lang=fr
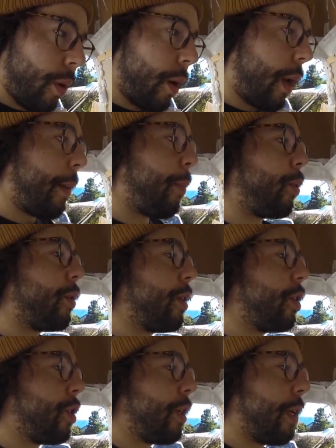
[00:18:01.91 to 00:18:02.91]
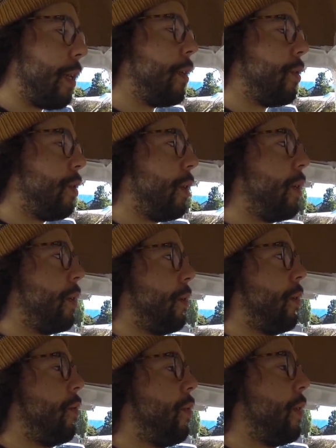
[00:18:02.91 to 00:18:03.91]
la protéger et l'isoler
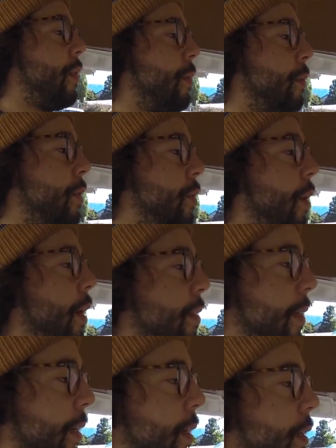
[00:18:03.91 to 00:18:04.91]
en fait parce que là ça crée